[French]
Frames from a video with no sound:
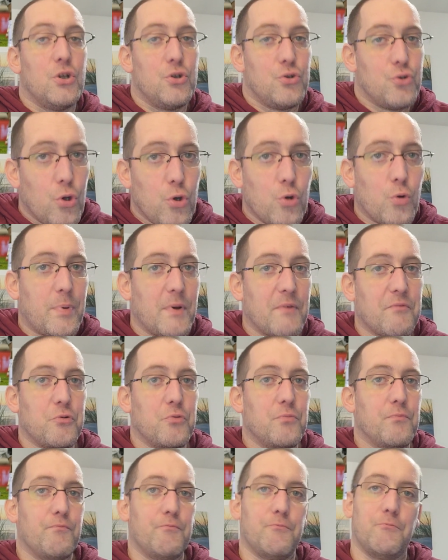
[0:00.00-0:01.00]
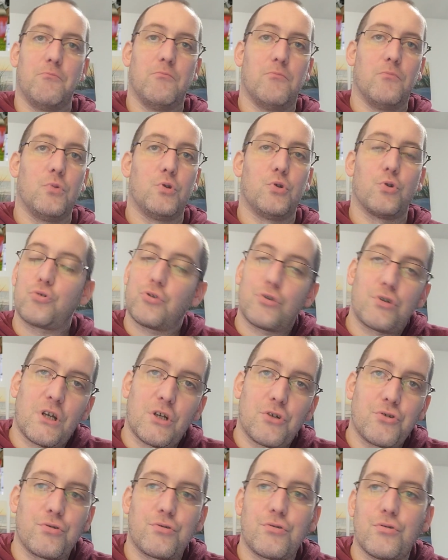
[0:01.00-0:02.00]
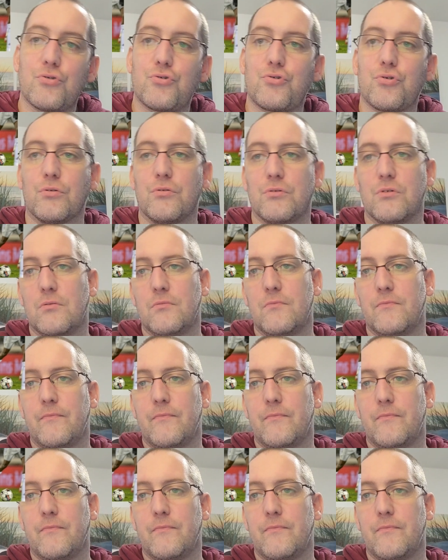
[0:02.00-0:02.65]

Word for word: ne l'ont pas vu. Donc ce sera juste une jaune.